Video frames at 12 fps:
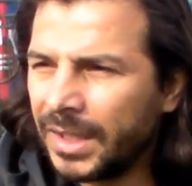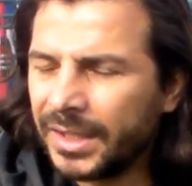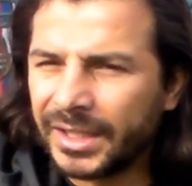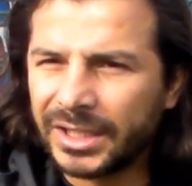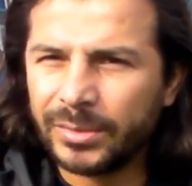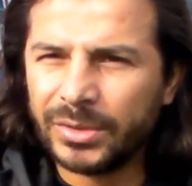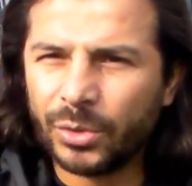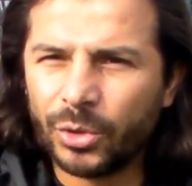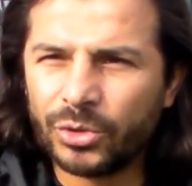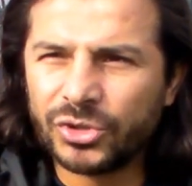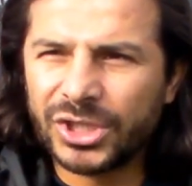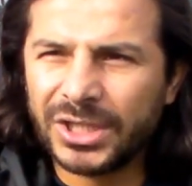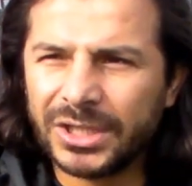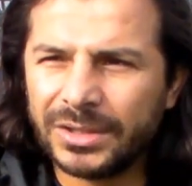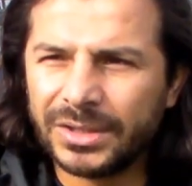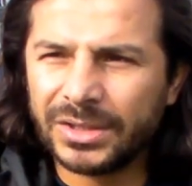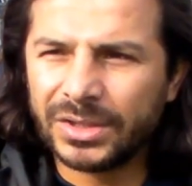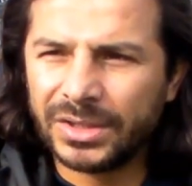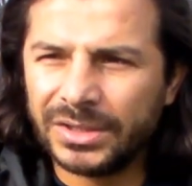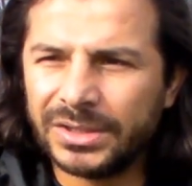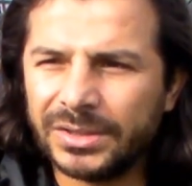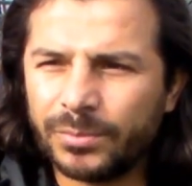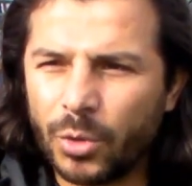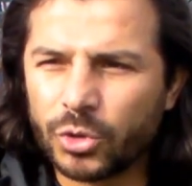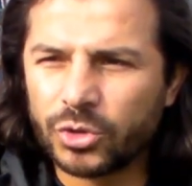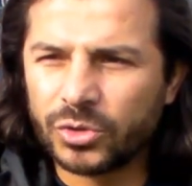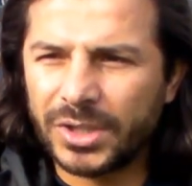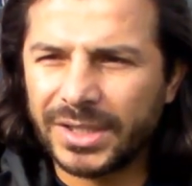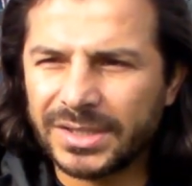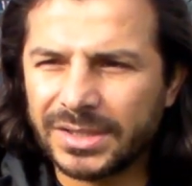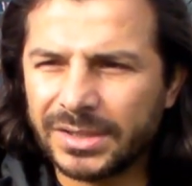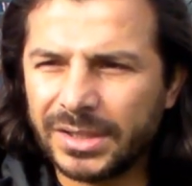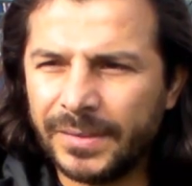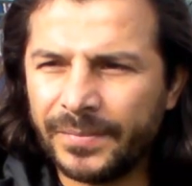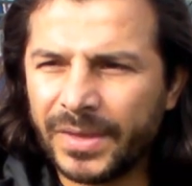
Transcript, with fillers: Rakibin oyun şeyini e, bozduk aslında.